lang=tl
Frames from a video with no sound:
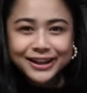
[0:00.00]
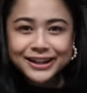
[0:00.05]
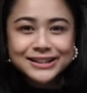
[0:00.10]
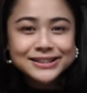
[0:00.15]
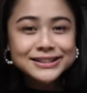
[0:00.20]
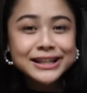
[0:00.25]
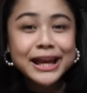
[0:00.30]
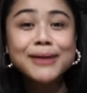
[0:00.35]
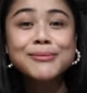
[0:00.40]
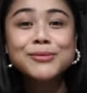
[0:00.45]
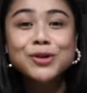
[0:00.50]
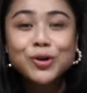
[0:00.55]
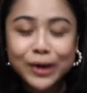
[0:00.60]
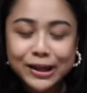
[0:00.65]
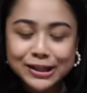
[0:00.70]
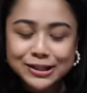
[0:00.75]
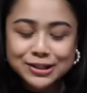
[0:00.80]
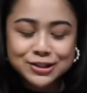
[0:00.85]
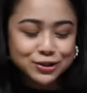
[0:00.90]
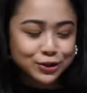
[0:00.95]
Kaya same
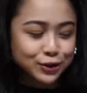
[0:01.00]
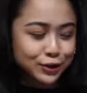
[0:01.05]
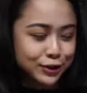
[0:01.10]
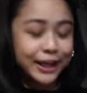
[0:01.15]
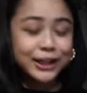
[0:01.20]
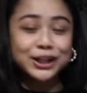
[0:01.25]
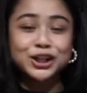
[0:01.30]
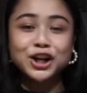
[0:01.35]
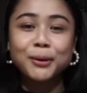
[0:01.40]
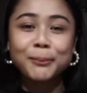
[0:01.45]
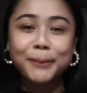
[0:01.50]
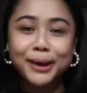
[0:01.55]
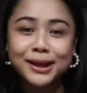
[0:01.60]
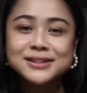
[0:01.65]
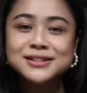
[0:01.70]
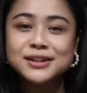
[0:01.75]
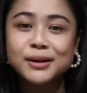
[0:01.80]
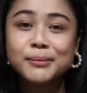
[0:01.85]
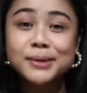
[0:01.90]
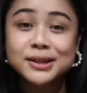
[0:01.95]
question. It
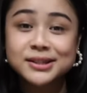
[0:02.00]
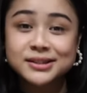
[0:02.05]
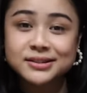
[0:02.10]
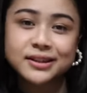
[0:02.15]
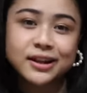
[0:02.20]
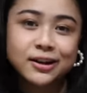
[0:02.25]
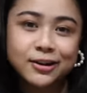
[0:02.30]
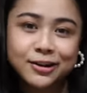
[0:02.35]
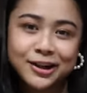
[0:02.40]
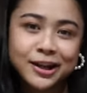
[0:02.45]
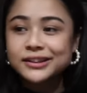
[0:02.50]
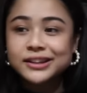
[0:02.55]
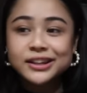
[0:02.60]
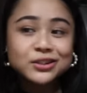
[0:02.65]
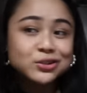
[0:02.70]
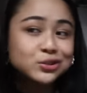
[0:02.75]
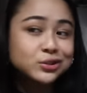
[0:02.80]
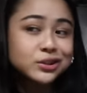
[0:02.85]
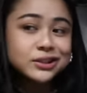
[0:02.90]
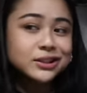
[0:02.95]
remains a mystery.
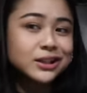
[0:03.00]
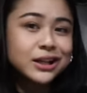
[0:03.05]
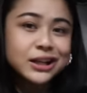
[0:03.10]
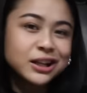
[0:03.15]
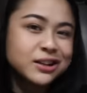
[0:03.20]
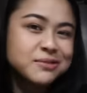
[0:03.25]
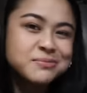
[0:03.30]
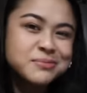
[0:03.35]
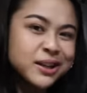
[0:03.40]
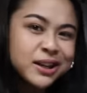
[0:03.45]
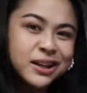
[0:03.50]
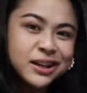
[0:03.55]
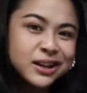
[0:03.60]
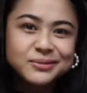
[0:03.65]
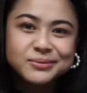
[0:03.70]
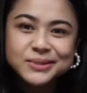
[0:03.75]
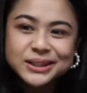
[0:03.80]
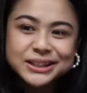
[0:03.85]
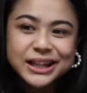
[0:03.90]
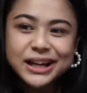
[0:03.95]
Hindi ko din alam eh.
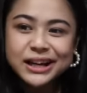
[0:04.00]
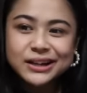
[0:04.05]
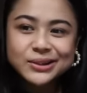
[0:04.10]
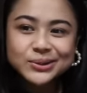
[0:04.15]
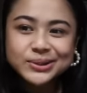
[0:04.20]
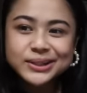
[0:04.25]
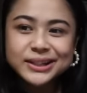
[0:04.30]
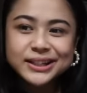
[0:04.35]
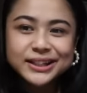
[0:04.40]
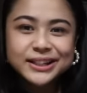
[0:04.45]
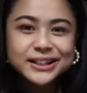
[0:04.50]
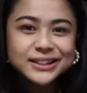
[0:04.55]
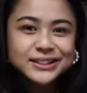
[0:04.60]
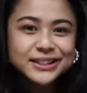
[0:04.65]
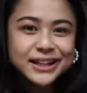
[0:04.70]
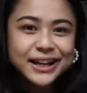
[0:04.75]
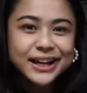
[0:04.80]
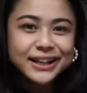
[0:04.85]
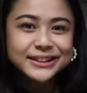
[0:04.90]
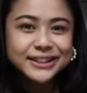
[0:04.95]
Matakaw talaga
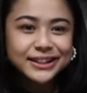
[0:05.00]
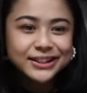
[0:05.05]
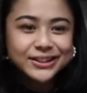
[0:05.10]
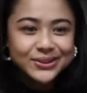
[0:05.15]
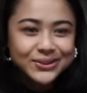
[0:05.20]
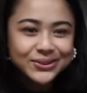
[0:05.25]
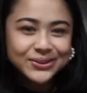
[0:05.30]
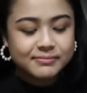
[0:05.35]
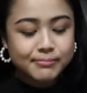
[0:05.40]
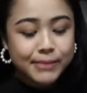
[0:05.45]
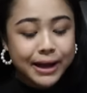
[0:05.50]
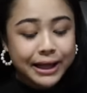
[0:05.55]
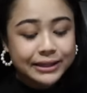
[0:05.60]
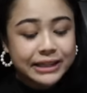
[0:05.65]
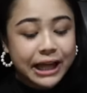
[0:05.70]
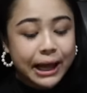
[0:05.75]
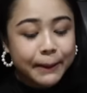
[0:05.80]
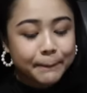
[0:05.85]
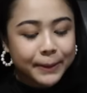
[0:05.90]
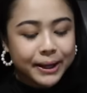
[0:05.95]
si ate nyo.
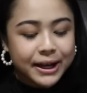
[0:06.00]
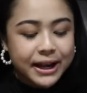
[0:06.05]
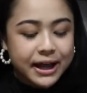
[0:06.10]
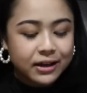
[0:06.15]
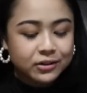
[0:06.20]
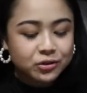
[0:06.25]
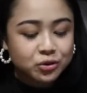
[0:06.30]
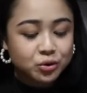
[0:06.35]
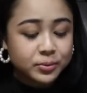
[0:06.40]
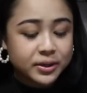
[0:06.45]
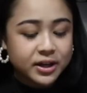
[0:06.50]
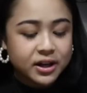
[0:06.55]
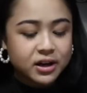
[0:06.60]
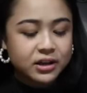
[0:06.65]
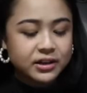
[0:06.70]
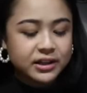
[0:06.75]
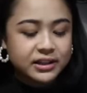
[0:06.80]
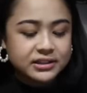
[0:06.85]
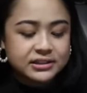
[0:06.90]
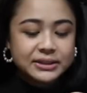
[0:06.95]
Bata pa lang, to be
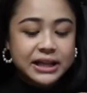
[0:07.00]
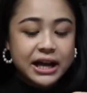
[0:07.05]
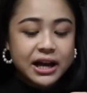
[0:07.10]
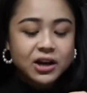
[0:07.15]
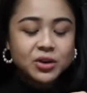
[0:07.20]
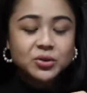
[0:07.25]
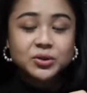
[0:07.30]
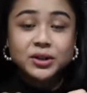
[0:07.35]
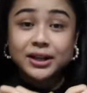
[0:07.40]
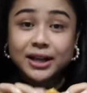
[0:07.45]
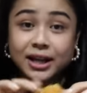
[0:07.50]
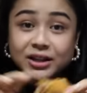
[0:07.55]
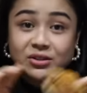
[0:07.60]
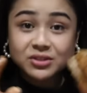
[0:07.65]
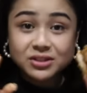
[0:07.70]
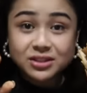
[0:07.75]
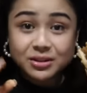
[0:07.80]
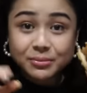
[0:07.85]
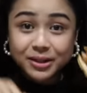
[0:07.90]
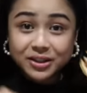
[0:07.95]
honest. Takaw na, lalo
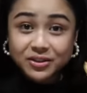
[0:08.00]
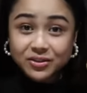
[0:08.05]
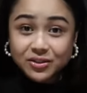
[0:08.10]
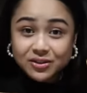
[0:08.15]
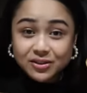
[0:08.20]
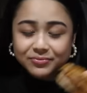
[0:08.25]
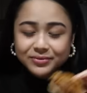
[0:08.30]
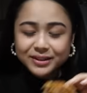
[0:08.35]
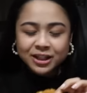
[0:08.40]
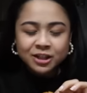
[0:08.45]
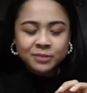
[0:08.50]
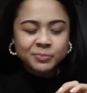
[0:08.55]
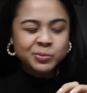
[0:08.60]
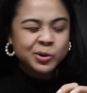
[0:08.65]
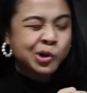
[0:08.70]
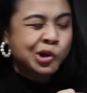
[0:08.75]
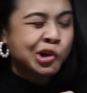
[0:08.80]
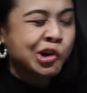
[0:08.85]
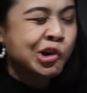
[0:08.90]
na sa manok. Naku po!